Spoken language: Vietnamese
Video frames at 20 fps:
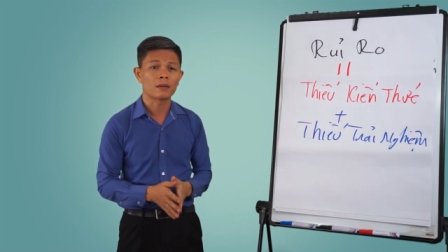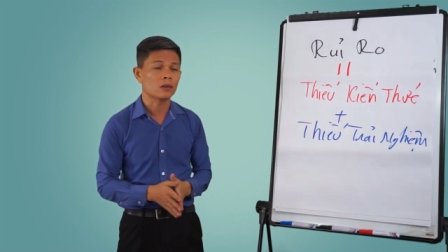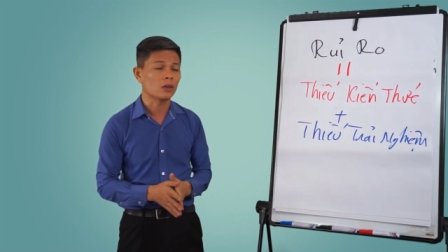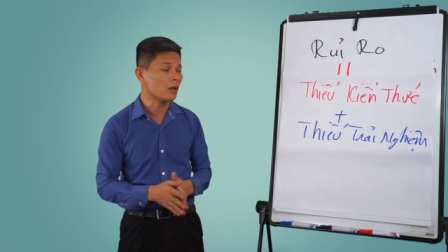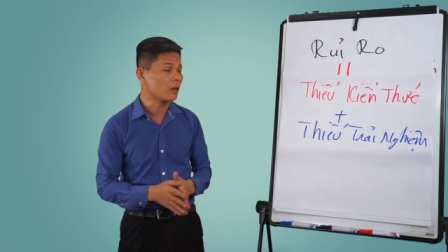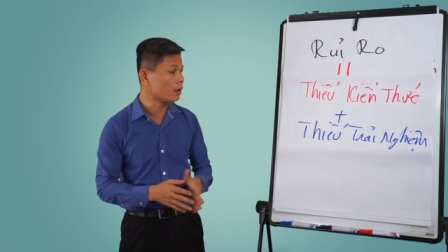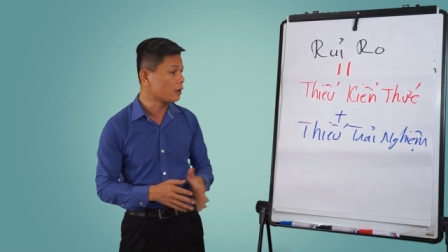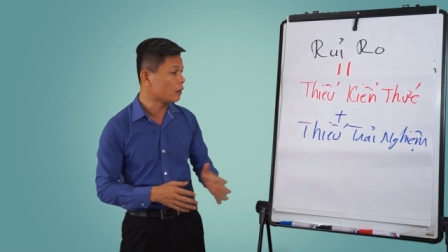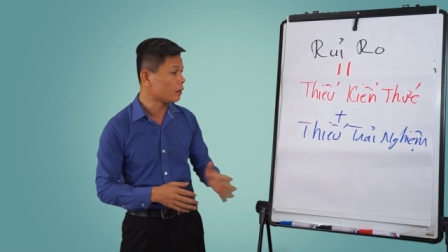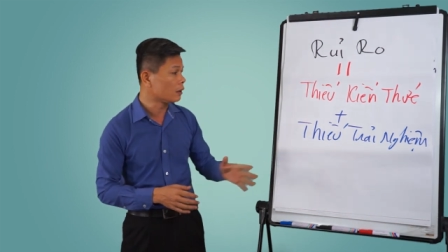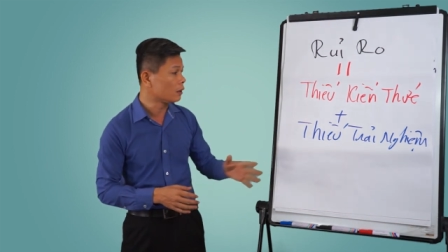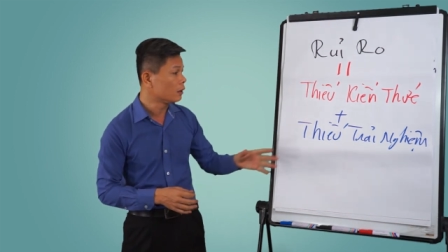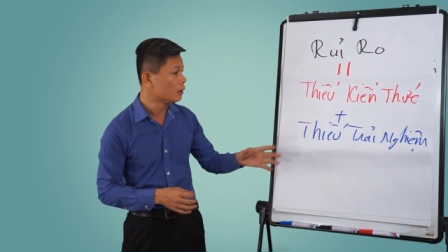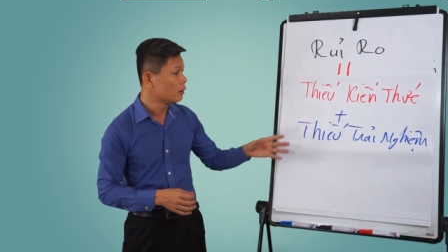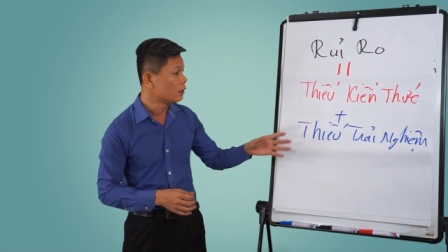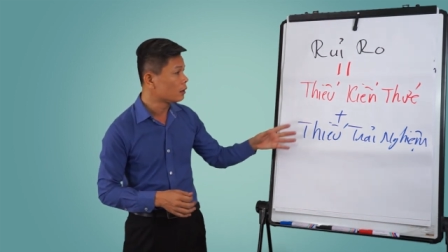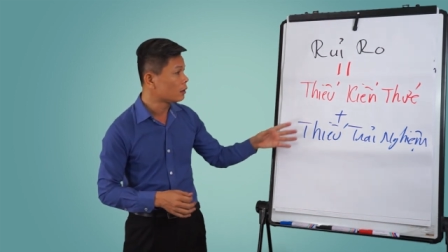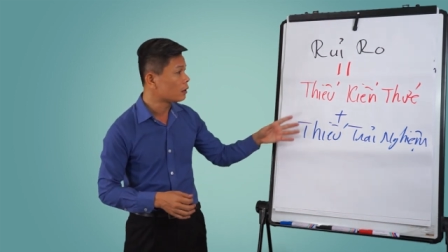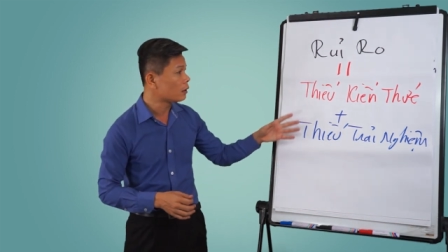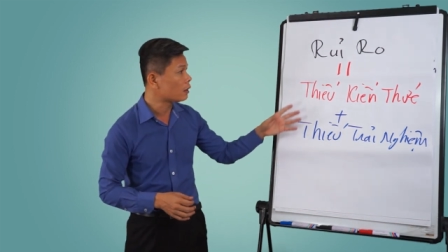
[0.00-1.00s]
Thì
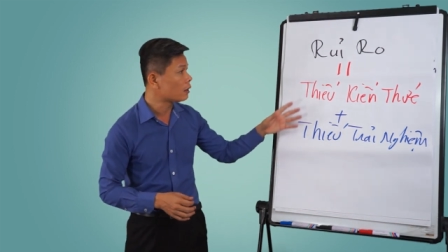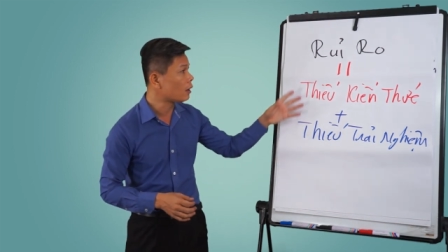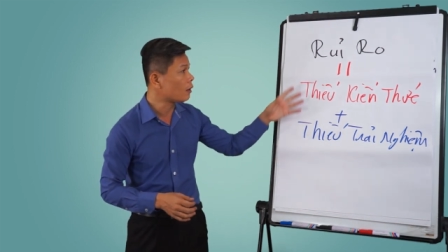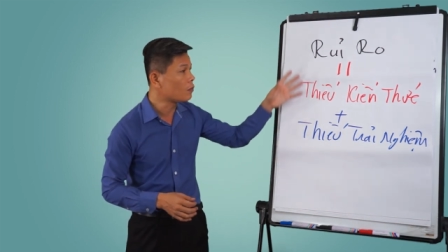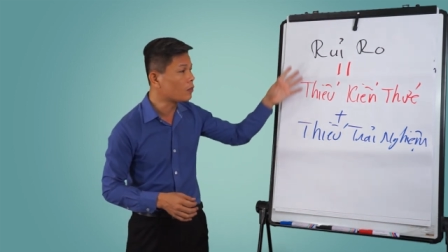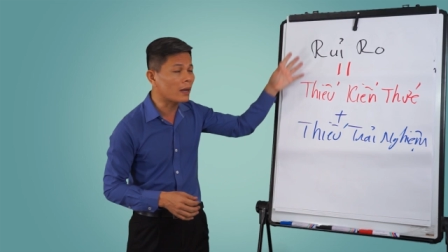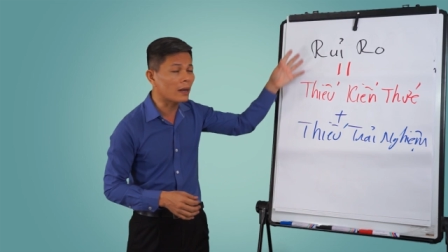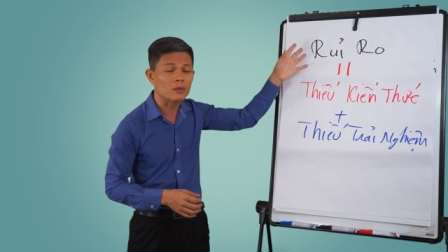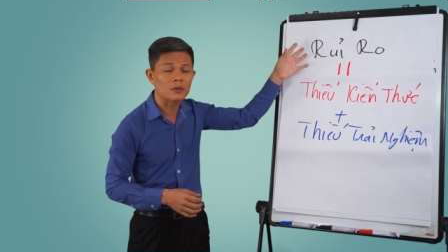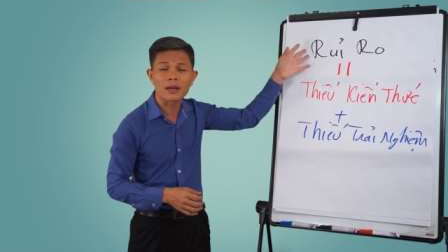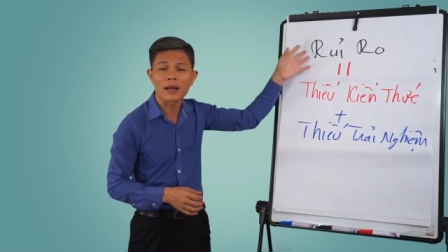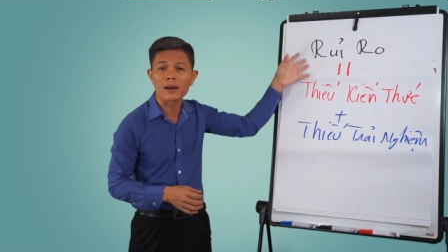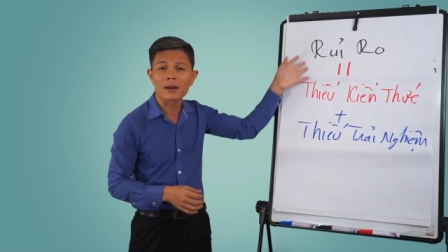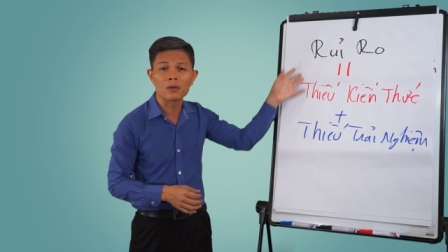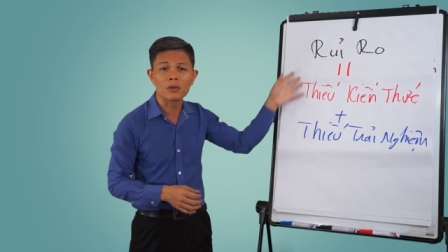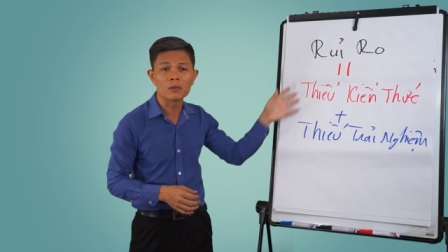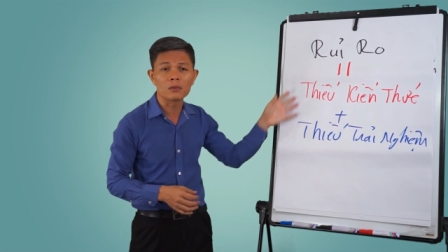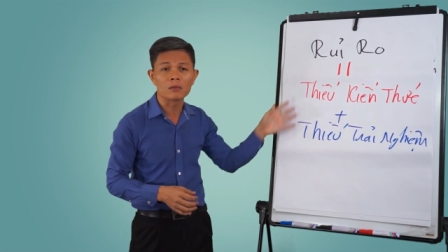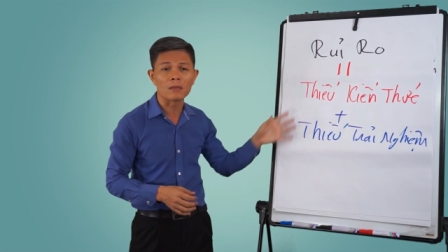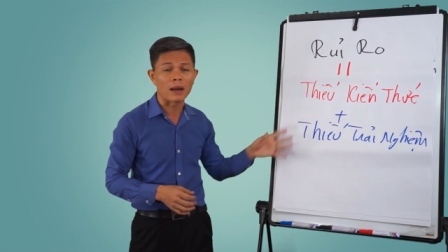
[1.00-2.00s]
không kịp sang luôn,